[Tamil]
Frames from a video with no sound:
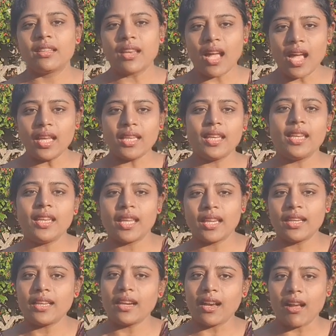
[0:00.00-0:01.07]
நான் இங்கே
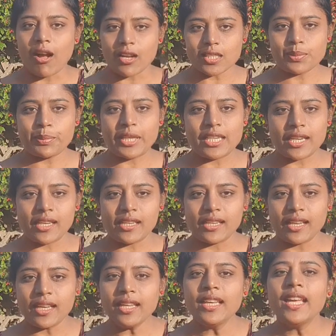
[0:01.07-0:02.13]
இருக்கிற
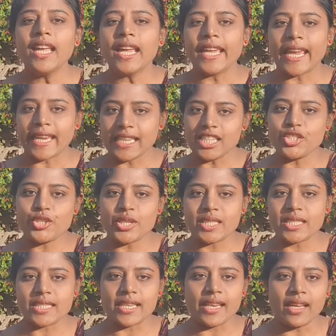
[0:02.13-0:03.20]
ஹாஸ்பிட்டலில்
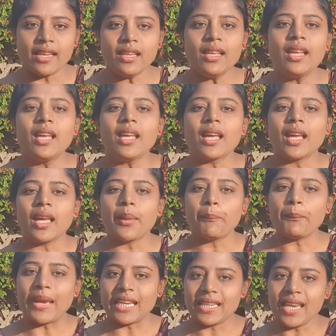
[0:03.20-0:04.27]
என்ஹெச்எஸில்
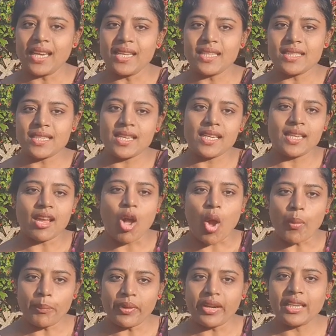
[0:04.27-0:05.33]
மெட்டர்னிட்டி
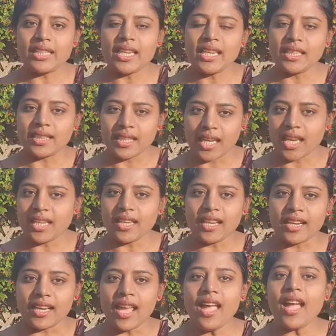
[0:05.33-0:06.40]
ஆப்ரேட்டிங்
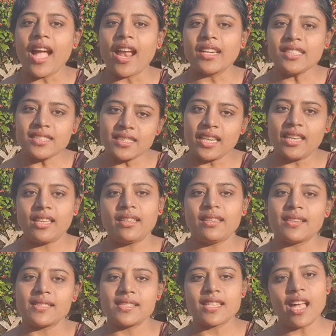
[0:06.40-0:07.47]
தியேட்டரில் அனிஸ்தட்டிக்
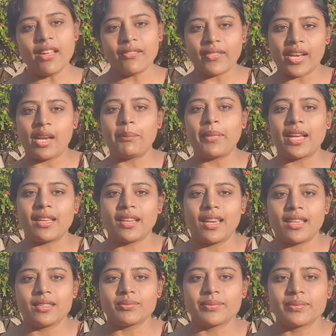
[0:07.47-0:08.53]
நர்ஸாக வேலை பார்க்குறேன்